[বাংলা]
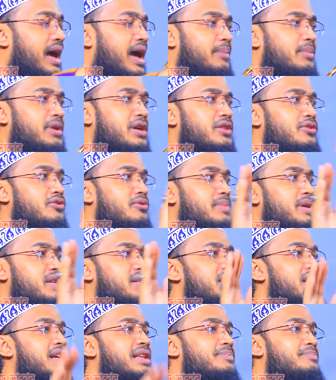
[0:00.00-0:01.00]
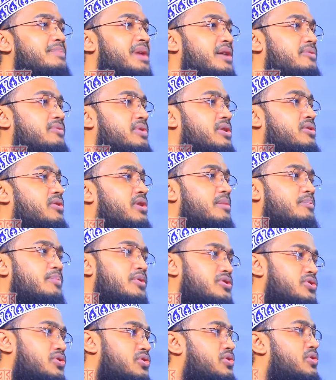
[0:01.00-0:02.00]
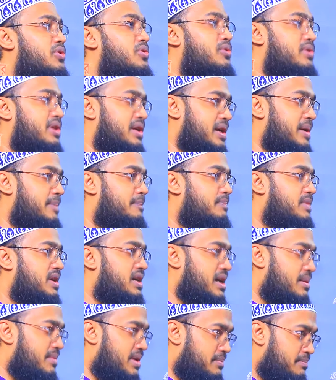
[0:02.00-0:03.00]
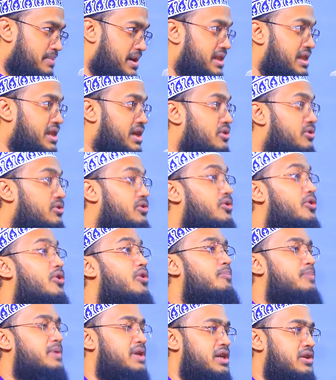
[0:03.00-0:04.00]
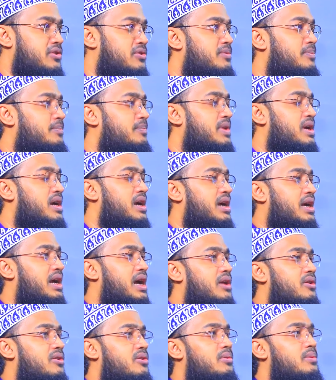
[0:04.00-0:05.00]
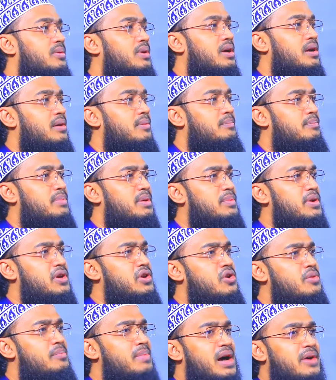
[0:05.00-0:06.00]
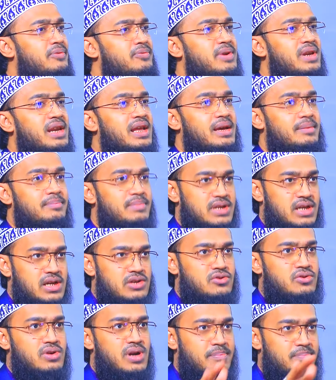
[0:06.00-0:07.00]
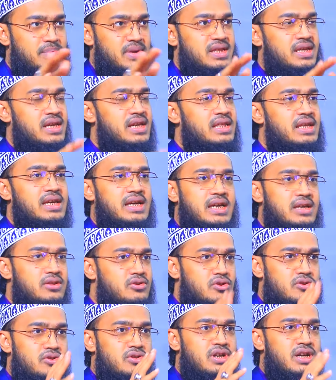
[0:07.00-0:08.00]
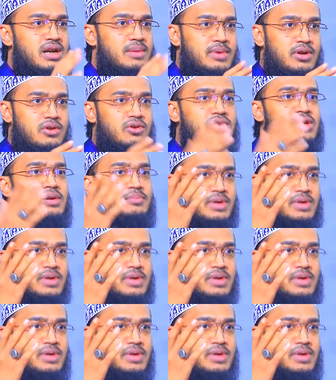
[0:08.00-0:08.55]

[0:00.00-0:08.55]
আমি কিন্তু বেশি রাত মাহফিল করা পছন্দ করি না এটা আমার ব্যক্তিগত অপিনিয়ন কারণ বিভিন্ন মাহফিলে বিশেষ করে আপনাদের এদিকে চট্টগ্রামের কথা